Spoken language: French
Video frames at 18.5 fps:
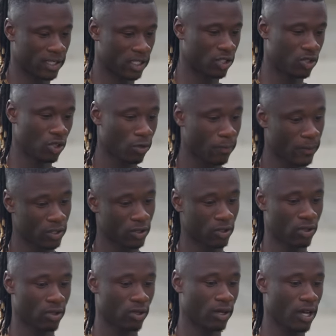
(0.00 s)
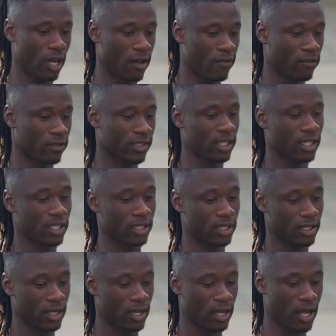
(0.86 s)
c'est sûr parce que avant ça,
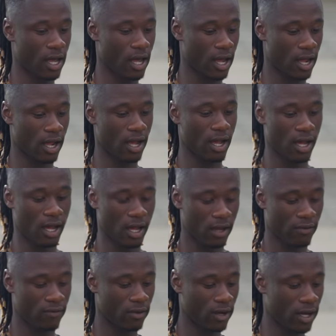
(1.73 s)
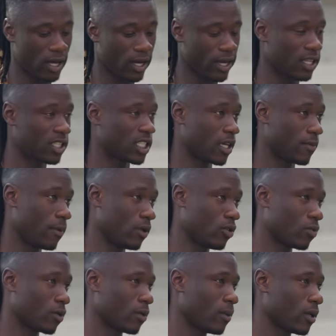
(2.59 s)
à, Rennes, Rennes, j'avais pas
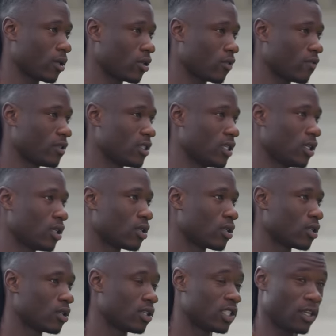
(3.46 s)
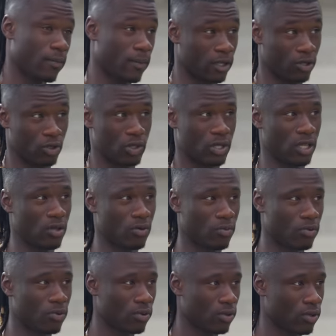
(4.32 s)
de préparateur physique, j'ai pas de cuisinier non
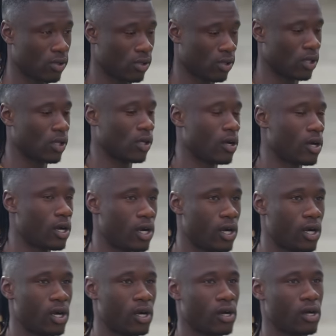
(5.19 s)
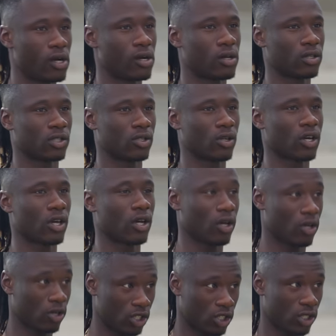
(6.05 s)
plus. Euh, c'est sûr que
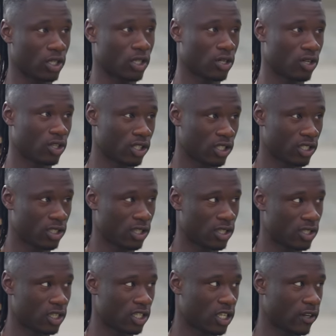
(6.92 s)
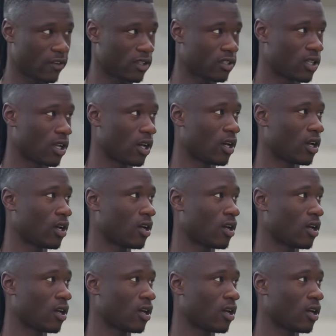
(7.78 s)
quand j'ai, signé ici, je savais que c'était